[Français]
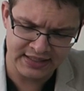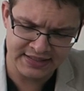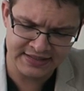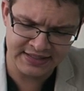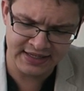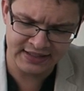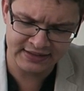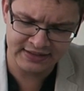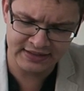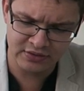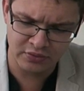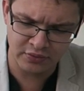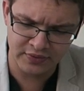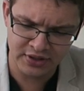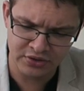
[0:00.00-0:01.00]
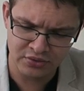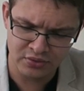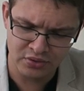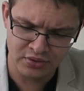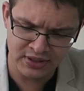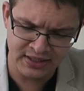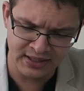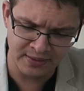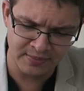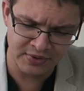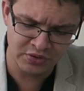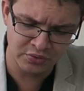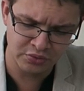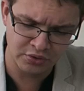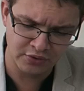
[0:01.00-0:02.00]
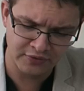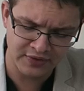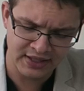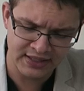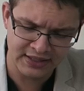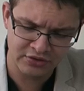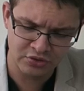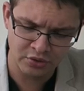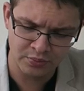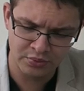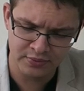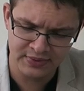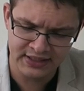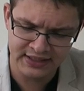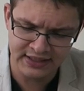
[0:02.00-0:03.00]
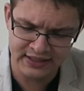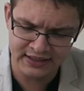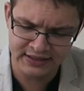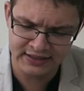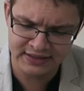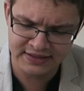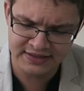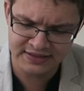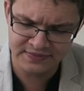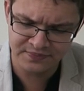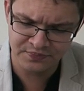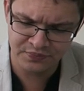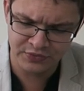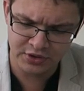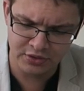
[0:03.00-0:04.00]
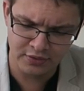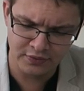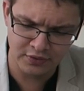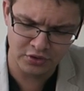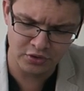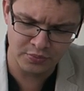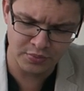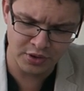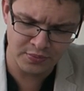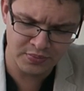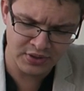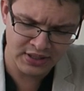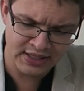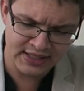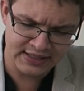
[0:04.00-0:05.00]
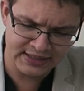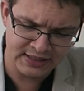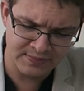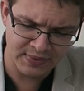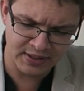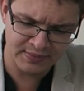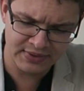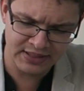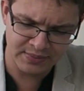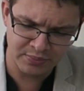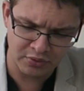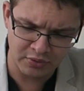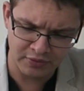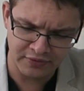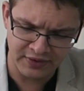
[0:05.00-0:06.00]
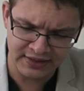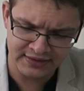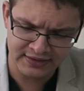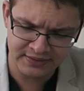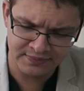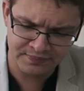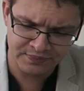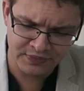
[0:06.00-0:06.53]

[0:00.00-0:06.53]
Et certes, il convient de le lire, mais non d'en faire lecture publique à l'Église, devant le peuple, ni parmi les prophètes,